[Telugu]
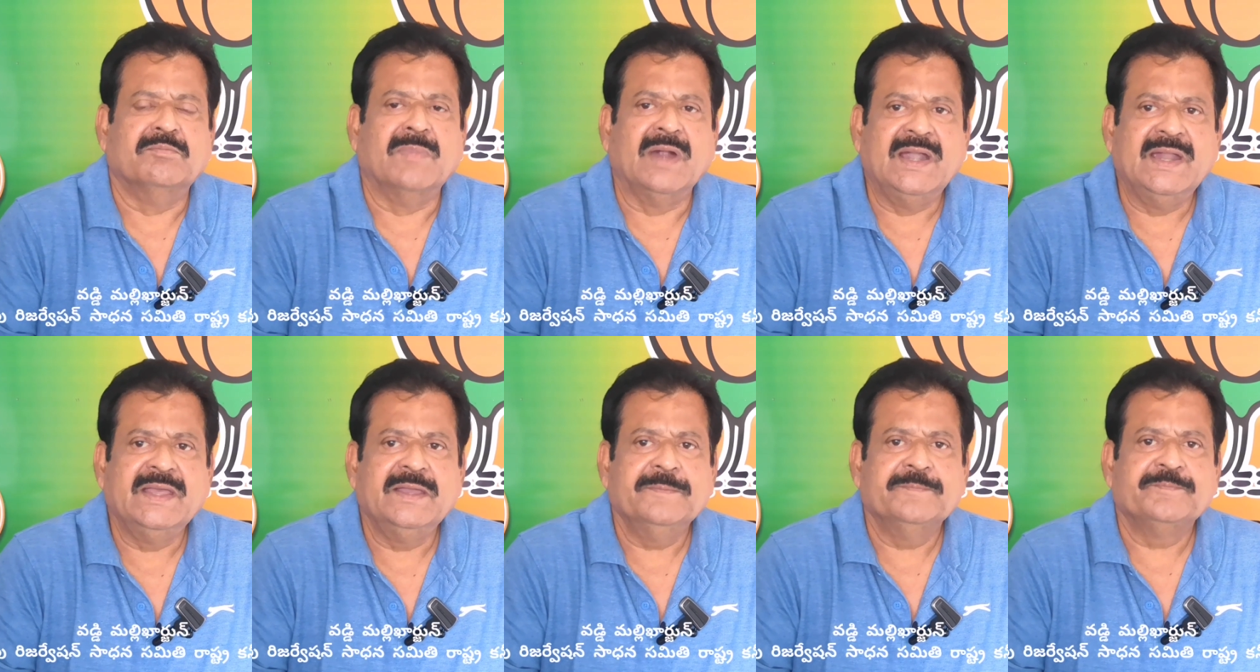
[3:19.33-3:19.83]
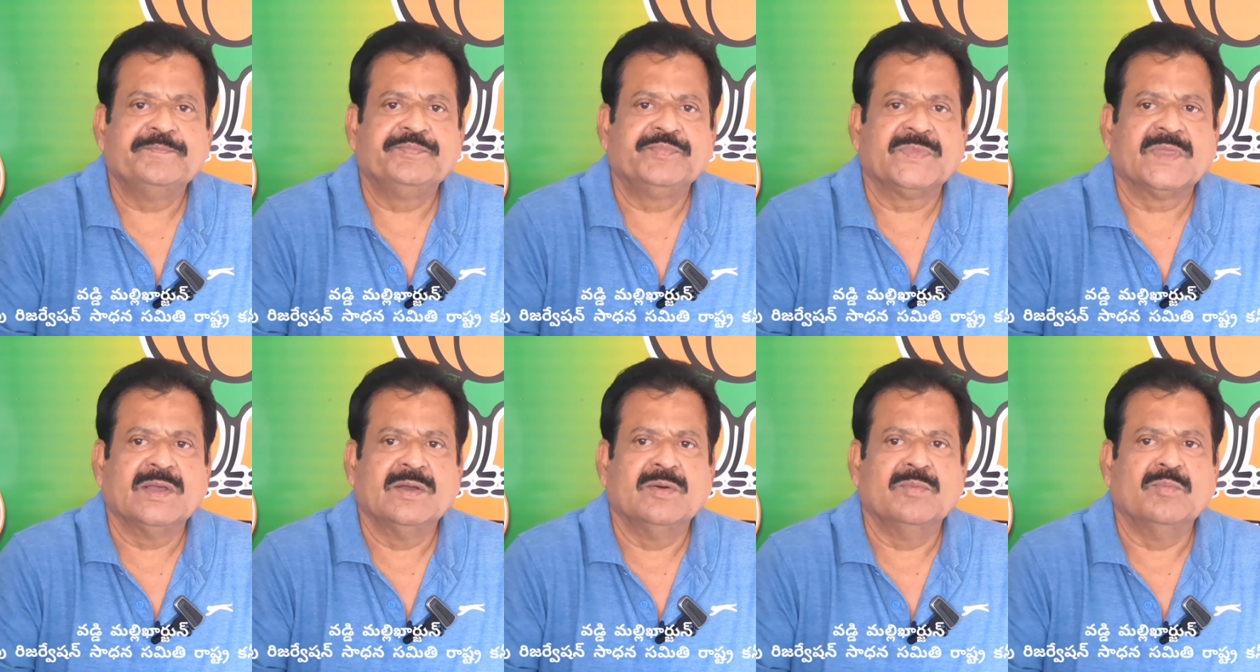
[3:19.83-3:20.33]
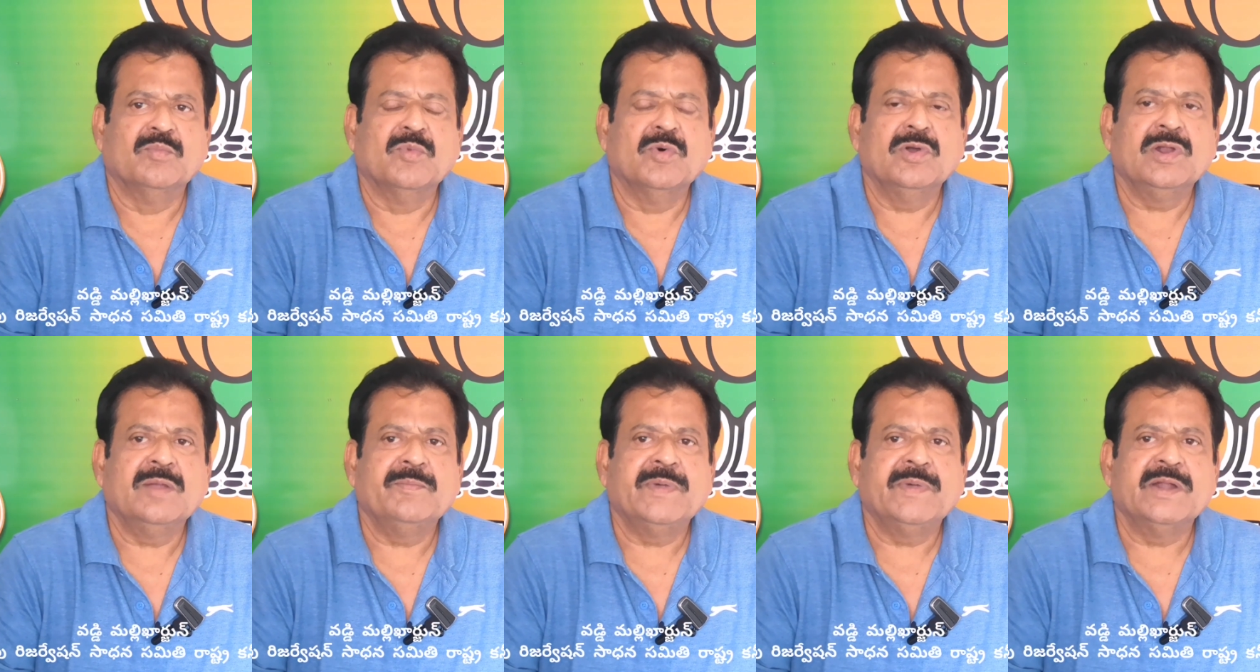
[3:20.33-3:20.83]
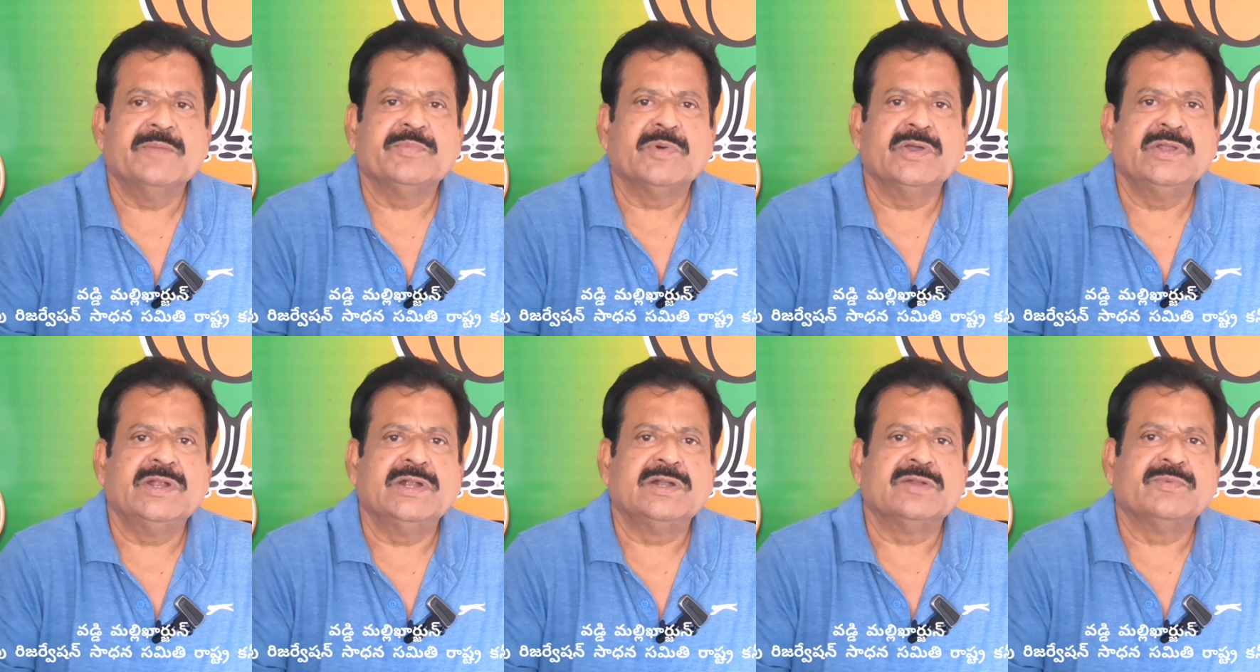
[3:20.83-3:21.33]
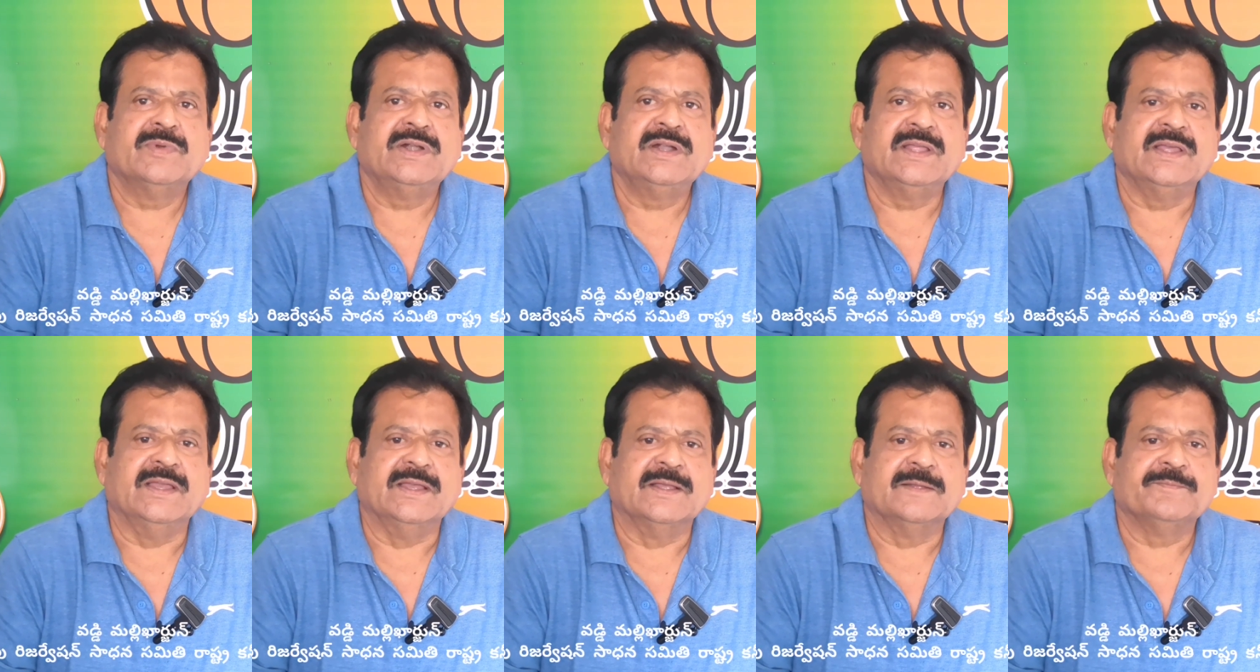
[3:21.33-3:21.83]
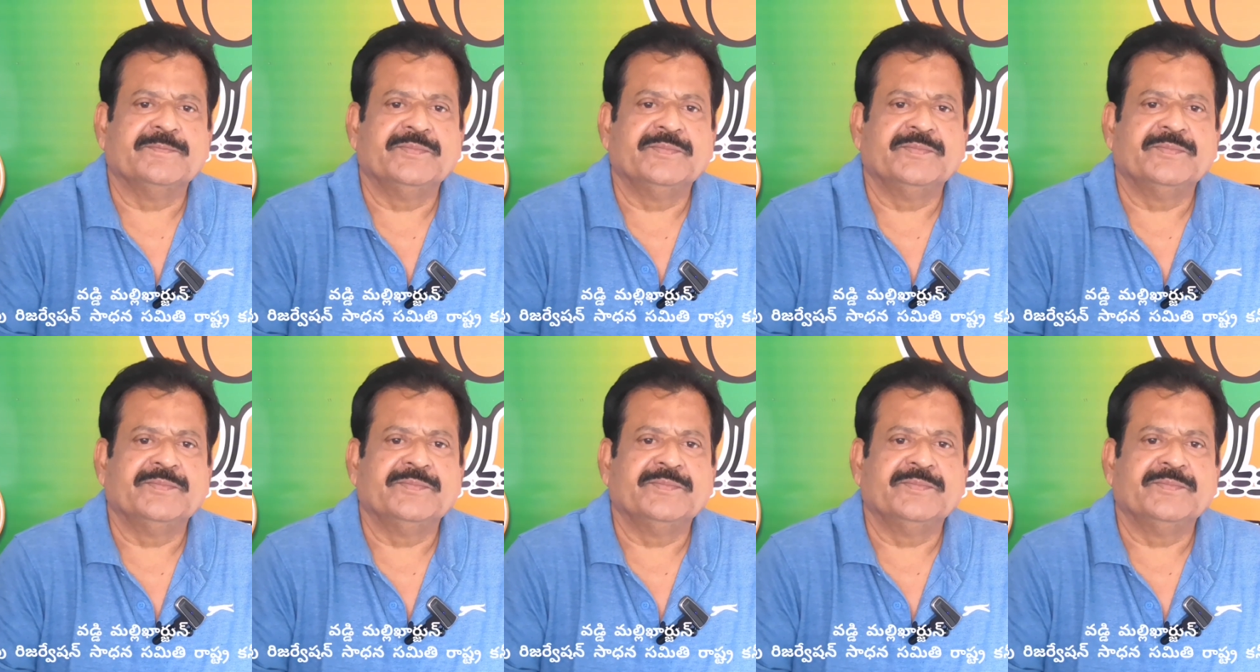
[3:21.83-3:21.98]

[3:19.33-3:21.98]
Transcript: మళ్ళీ మూల పడిపోయినటువంటి